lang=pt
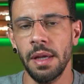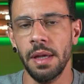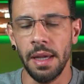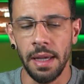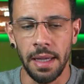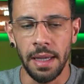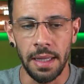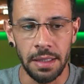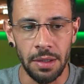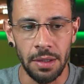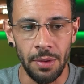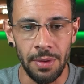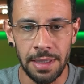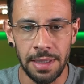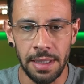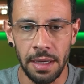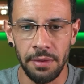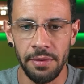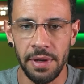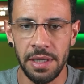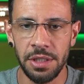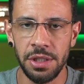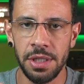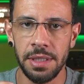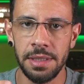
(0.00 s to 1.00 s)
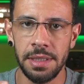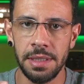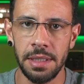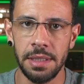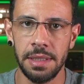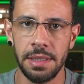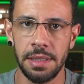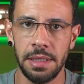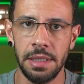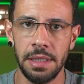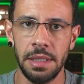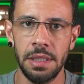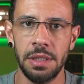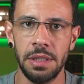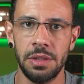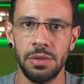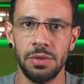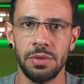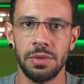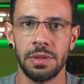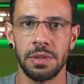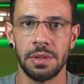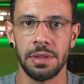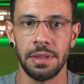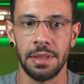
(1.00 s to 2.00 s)
Então, através de
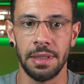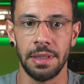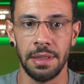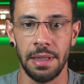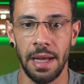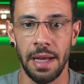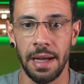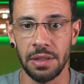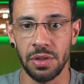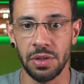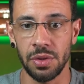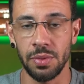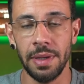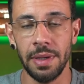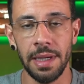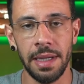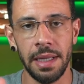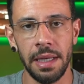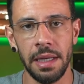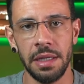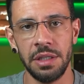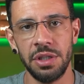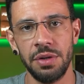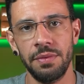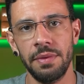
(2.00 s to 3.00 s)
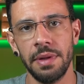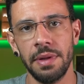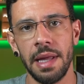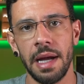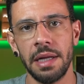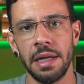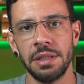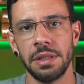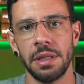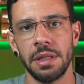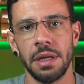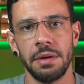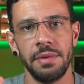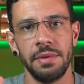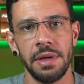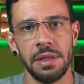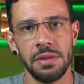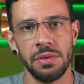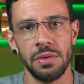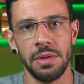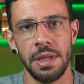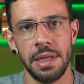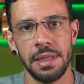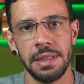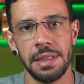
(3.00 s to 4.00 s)
exercícios da sua criatividade, através
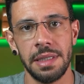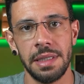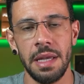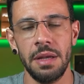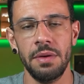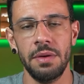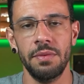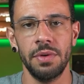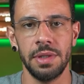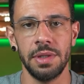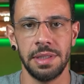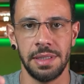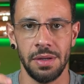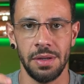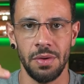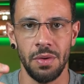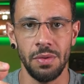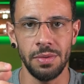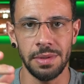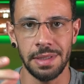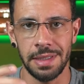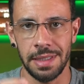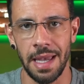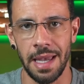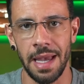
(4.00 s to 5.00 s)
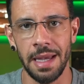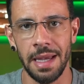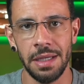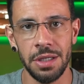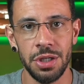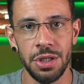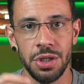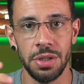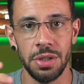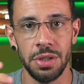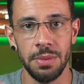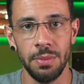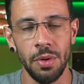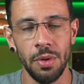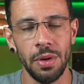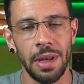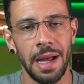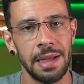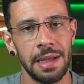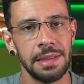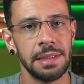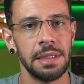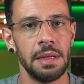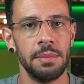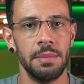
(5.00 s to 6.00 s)
do desenho, você consegue
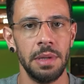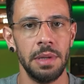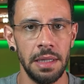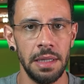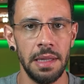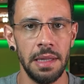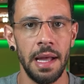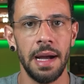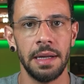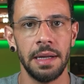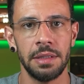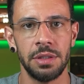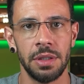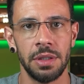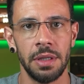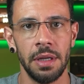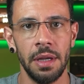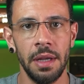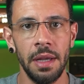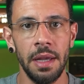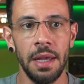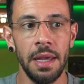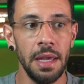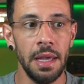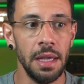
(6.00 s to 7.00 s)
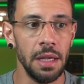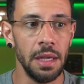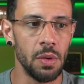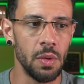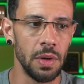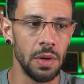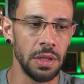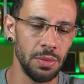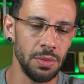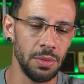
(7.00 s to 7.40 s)
estimular essa habilidade. E quanto